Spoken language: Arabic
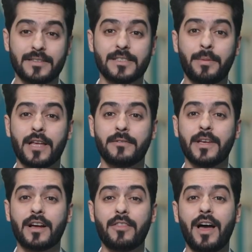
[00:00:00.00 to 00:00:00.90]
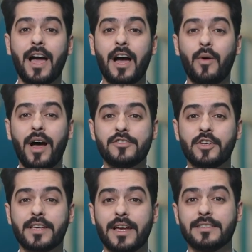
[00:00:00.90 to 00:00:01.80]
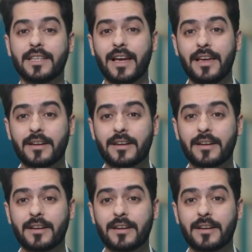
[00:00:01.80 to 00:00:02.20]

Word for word: انت تبحث في قضاء حوائجك عند غير